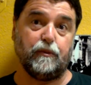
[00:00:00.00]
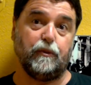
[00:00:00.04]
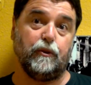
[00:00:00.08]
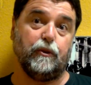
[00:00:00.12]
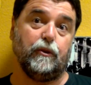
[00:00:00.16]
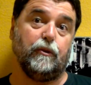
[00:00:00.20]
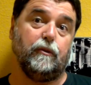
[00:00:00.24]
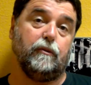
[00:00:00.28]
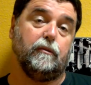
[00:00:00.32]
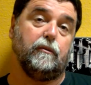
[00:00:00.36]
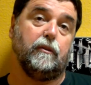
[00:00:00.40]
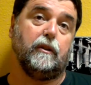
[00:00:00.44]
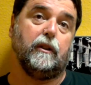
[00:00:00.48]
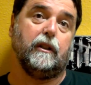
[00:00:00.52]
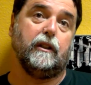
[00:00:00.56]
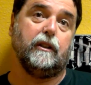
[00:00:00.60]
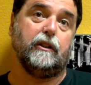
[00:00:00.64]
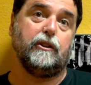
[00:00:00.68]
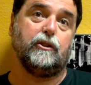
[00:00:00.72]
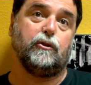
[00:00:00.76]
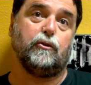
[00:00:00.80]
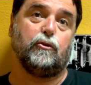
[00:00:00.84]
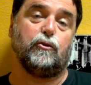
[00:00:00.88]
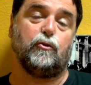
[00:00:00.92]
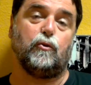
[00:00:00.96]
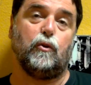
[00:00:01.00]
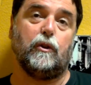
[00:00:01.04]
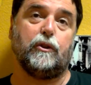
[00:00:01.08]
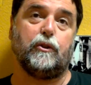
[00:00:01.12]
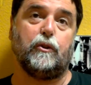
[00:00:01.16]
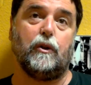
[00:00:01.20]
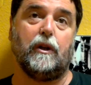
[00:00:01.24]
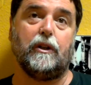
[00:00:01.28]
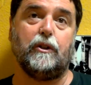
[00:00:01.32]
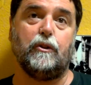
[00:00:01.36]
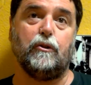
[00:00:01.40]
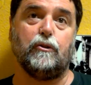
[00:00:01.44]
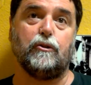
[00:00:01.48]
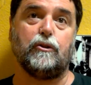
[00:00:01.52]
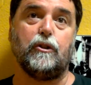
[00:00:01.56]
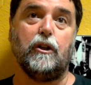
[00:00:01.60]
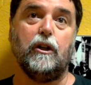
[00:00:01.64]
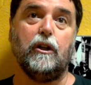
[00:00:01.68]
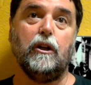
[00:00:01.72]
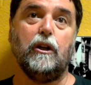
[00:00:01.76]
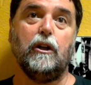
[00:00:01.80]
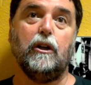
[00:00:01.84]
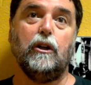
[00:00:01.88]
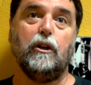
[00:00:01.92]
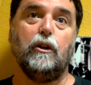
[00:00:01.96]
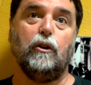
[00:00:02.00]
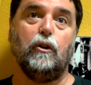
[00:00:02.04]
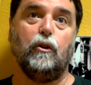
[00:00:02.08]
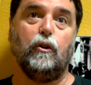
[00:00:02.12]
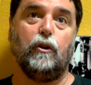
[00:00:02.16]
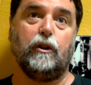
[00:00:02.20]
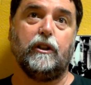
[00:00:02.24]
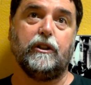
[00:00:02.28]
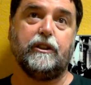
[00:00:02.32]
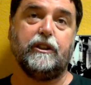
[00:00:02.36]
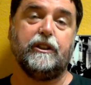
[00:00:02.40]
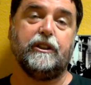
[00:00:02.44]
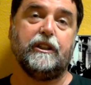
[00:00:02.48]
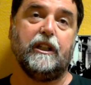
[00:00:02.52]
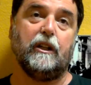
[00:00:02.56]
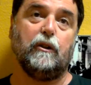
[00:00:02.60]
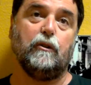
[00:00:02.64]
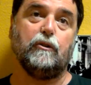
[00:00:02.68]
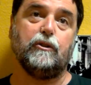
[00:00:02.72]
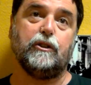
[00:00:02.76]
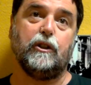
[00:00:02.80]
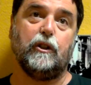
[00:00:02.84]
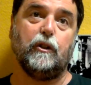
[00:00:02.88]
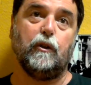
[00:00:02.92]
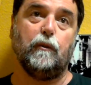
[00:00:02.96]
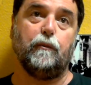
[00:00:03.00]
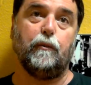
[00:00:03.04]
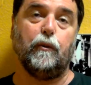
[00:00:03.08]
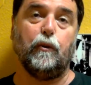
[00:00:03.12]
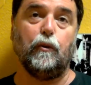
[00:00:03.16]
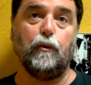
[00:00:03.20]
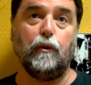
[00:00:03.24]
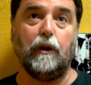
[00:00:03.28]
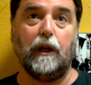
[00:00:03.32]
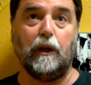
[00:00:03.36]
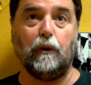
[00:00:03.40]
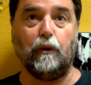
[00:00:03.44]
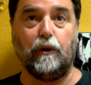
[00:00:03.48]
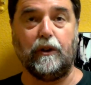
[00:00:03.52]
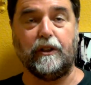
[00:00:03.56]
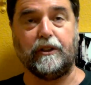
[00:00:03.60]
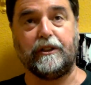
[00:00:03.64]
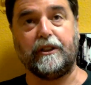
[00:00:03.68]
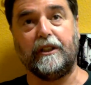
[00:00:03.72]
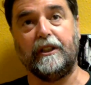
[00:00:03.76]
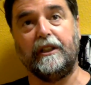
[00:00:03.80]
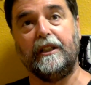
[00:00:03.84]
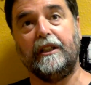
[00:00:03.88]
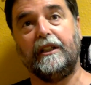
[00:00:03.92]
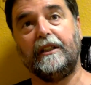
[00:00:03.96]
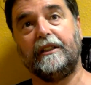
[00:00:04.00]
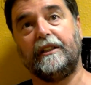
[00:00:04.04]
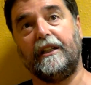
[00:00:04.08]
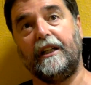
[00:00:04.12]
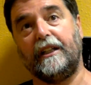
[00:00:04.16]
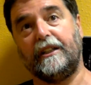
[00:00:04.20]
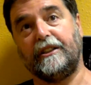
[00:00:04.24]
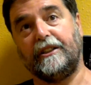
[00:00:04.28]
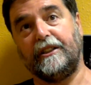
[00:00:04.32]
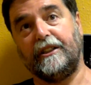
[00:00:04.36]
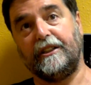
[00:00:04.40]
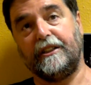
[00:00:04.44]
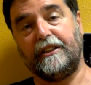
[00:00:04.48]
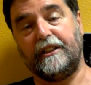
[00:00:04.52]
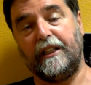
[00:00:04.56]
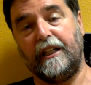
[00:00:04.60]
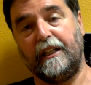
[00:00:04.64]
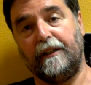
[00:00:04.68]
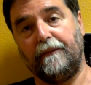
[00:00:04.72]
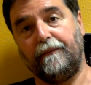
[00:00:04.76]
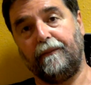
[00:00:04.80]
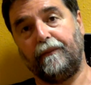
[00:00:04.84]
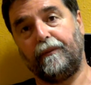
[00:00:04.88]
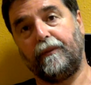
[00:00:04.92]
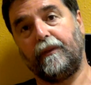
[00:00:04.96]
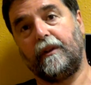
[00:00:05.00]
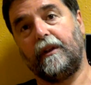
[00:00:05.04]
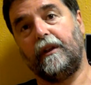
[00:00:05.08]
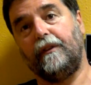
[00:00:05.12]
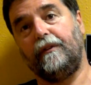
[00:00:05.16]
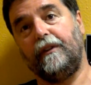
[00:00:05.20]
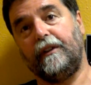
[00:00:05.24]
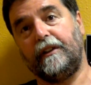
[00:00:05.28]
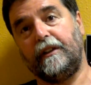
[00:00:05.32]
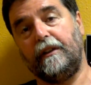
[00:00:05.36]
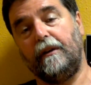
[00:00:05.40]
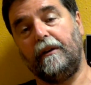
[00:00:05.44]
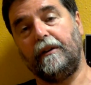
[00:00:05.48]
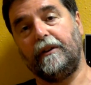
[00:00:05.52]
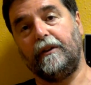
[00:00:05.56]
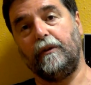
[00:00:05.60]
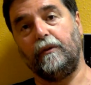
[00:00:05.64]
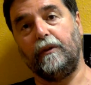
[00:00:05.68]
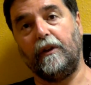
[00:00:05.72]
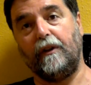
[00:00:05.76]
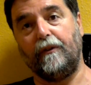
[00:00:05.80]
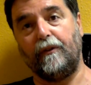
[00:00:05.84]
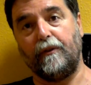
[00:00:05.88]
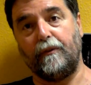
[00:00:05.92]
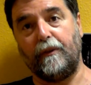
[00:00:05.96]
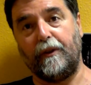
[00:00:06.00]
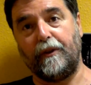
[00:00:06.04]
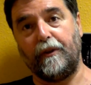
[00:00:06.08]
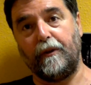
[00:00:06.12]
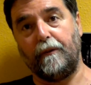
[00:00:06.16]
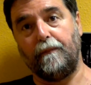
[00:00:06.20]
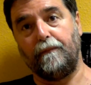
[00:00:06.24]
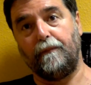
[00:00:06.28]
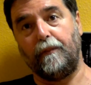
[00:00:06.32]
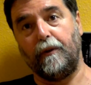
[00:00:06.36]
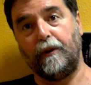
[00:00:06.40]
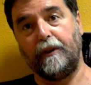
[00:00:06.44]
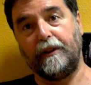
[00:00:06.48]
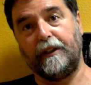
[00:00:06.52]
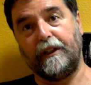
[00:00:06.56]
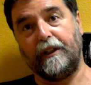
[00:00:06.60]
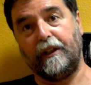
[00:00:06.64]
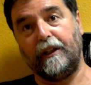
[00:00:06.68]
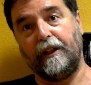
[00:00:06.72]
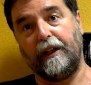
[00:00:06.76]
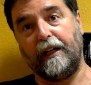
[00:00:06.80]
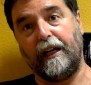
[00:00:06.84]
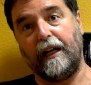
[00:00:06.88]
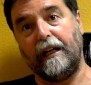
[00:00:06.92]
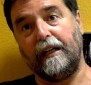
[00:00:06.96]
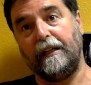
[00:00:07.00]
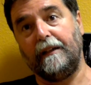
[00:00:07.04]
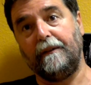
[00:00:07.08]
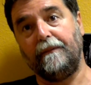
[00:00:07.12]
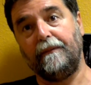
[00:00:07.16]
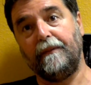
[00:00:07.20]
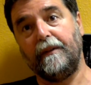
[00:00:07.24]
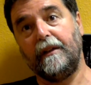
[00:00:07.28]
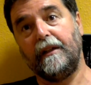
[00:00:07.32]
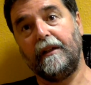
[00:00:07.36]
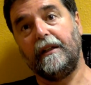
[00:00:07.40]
Bueno, en estos cuatro años lo que sí se ha conseguido, por un lado, es que exista efectivamente una formación política legal,